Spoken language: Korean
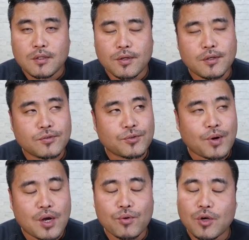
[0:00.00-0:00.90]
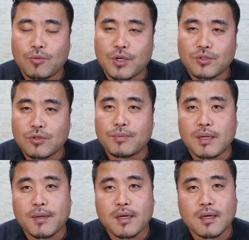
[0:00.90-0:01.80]
그리고 이건 좀 광고라고 보긴 조금
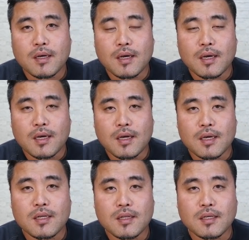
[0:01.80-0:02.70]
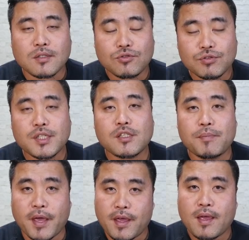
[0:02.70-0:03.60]
애매하긴 한데 그 축제
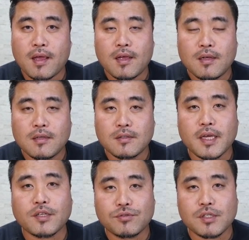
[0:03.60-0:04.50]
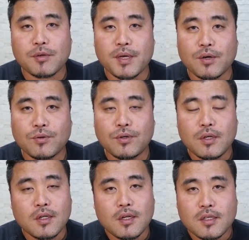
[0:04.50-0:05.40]
섭외 되게 축제 섭외하고
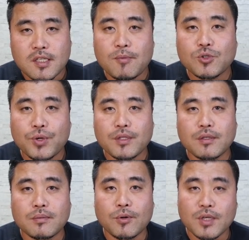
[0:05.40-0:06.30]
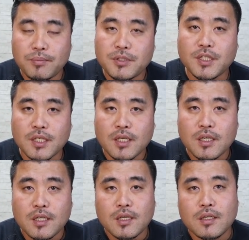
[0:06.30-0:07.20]
3월 초에 했던 뭐 김치
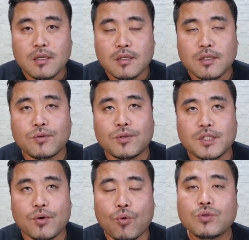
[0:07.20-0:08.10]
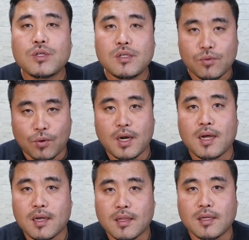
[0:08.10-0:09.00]
그리고 이제 오늘
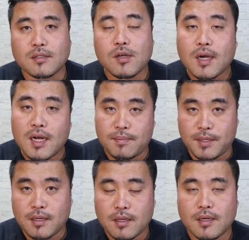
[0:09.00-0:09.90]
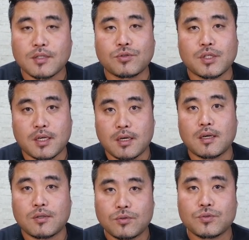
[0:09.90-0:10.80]
올라가게 될 석갈비 해가지고
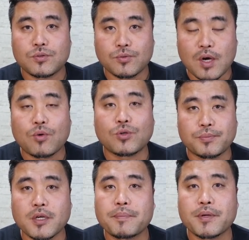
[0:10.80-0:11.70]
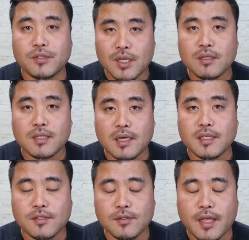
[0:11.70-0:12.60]
제가 좀 광고를 좀 여러 편을 촬영을 하게
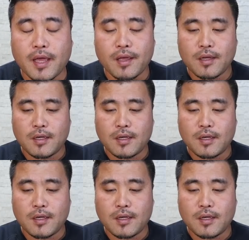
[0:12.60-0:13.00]
됐었는데